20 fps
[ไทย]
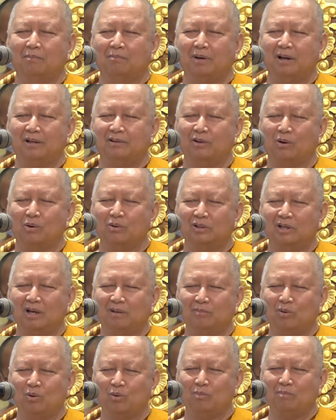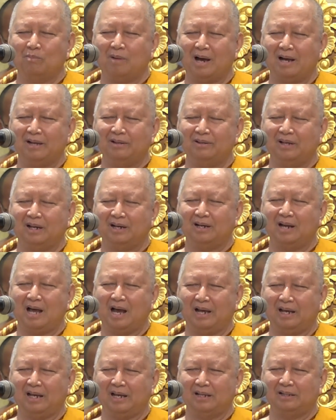ประสงค์จำนงหมายสิ่งใด
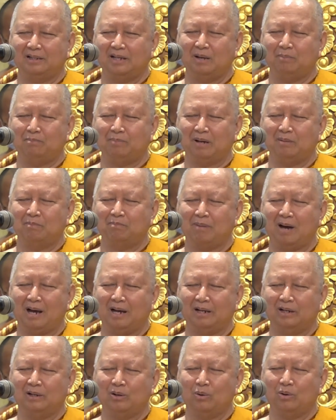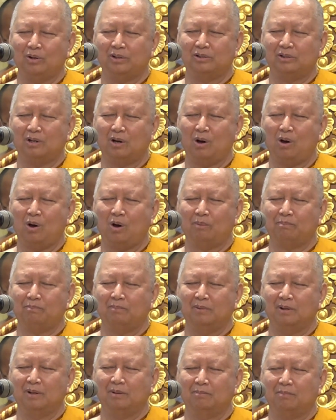ที่เป็นไปโดยชอบ
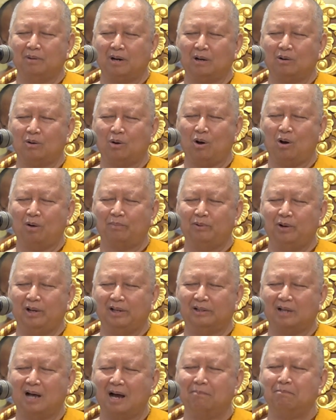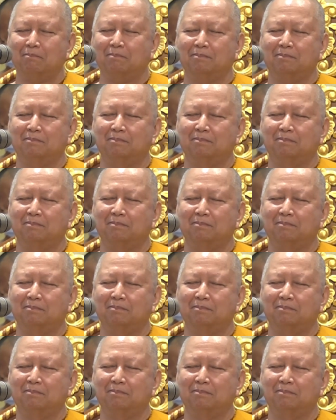ประกอบด้วยธรรม